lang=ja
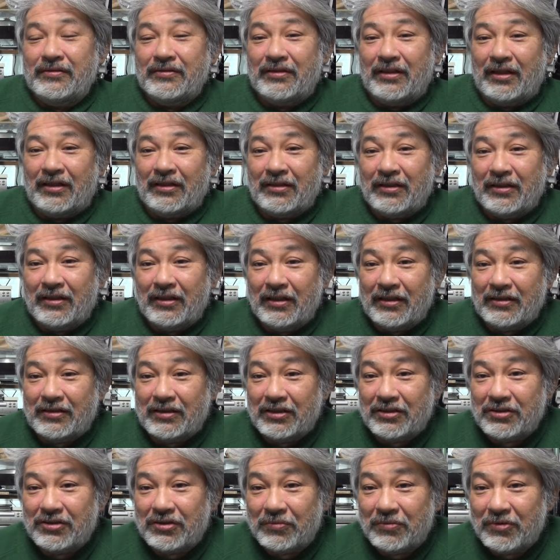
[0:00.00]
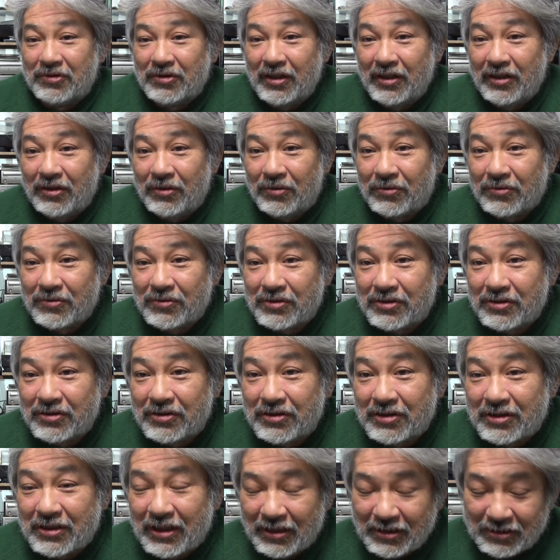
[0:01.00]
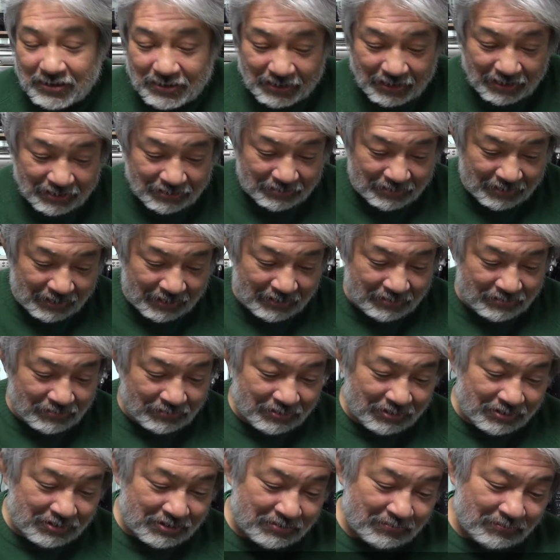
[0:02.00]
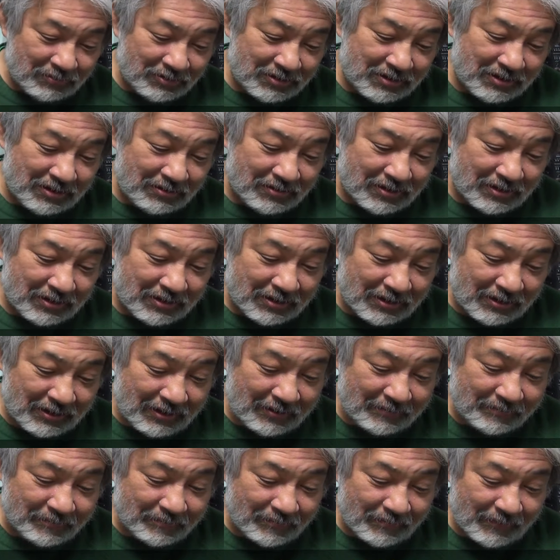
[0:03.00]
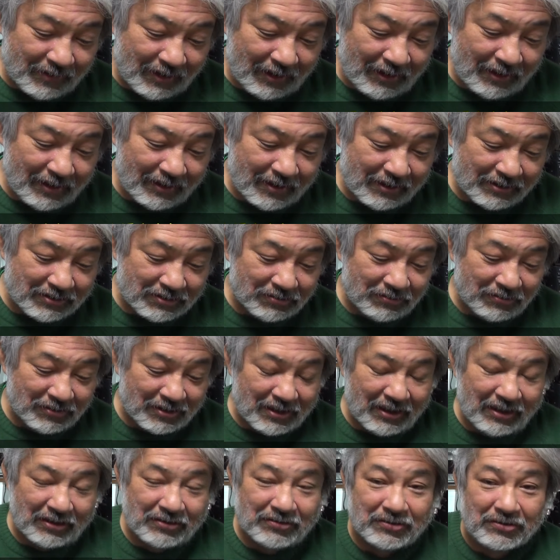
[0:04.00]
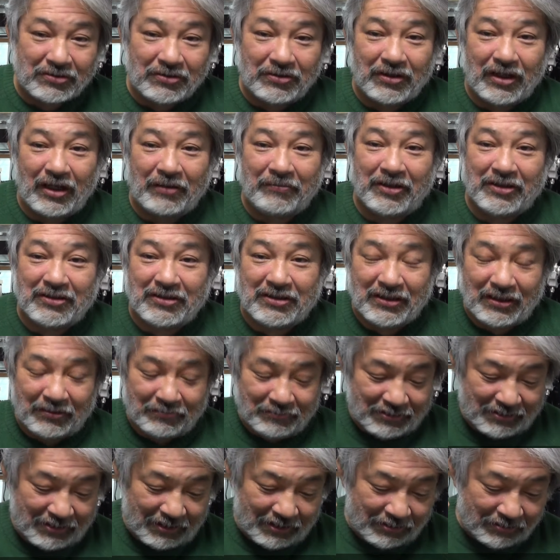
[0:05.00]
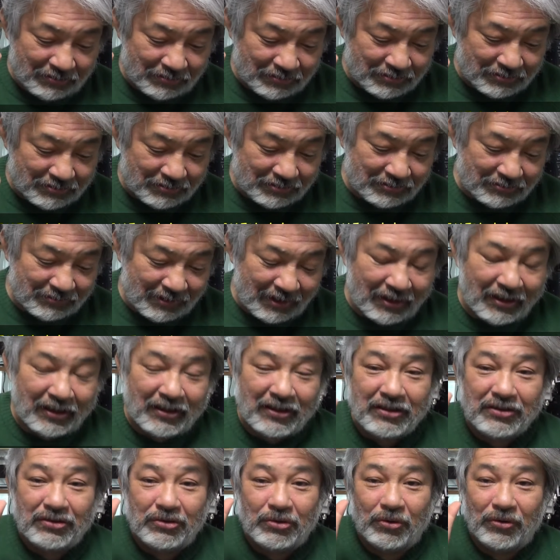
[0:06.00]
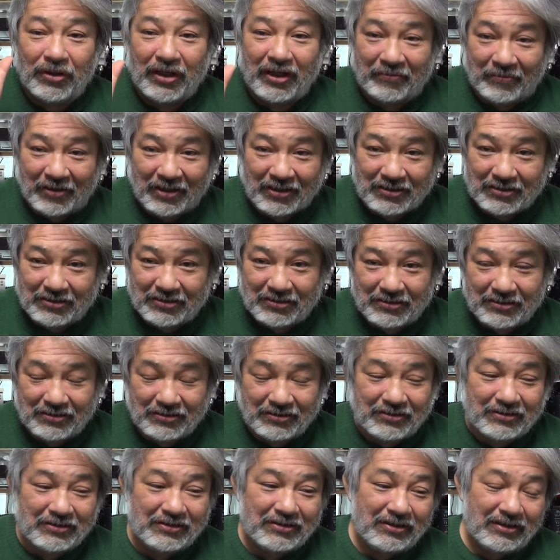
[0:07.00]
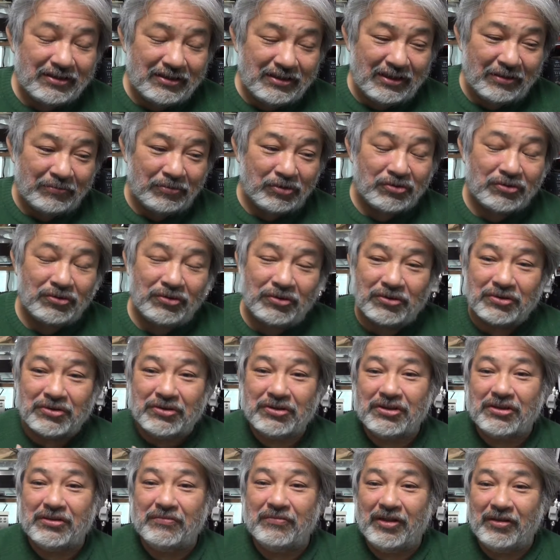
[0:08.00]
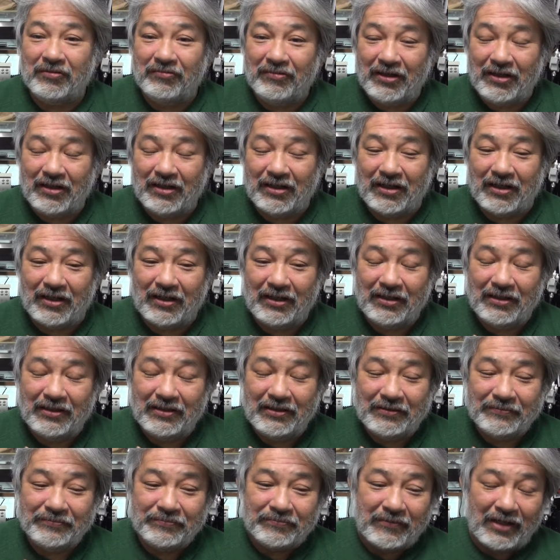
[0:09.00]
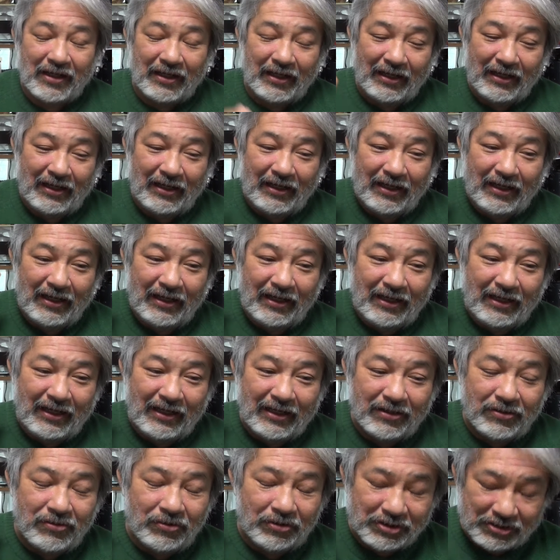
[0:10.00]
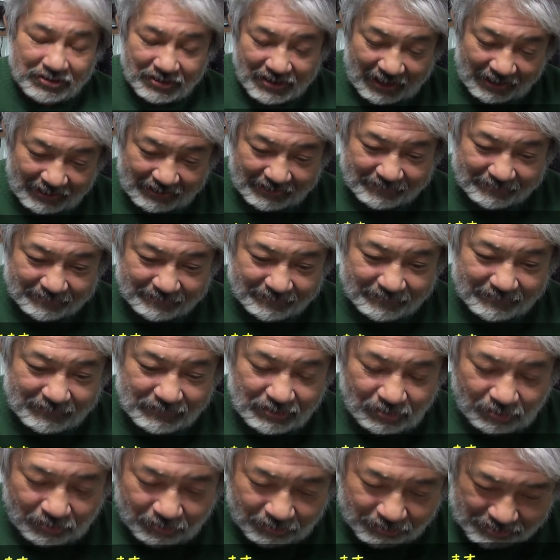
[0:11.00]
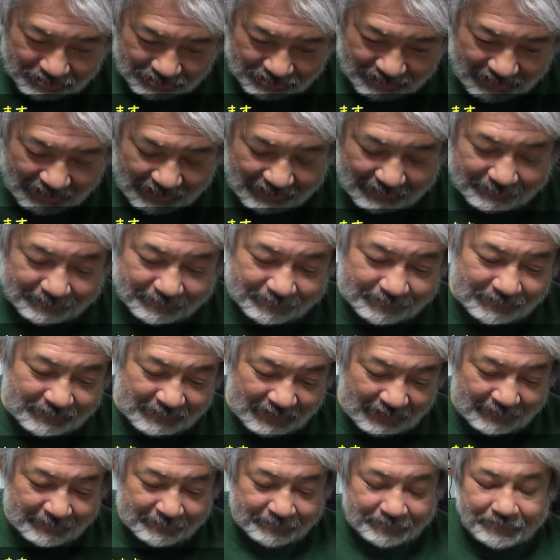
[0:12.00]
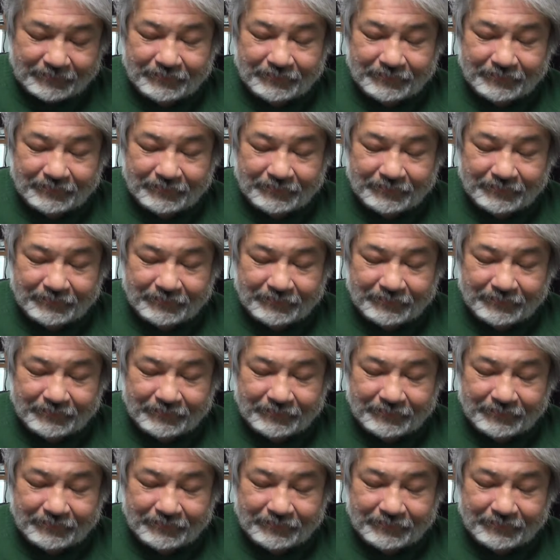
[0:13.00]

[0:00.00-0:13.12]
なんでね是非ともね63歳のねこの質問書の方ね、えー、結論から言うとアマチュア無線4級は取れます。で僕のおすすめは、えー、講習会講習会ね